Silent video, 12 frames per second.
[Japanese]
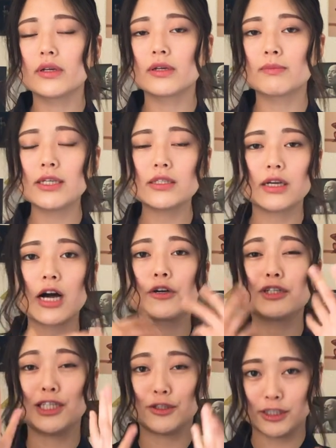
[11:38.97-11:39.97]
まず確
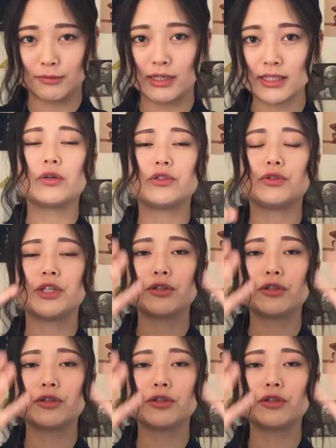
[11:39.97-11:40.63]
認をします下を引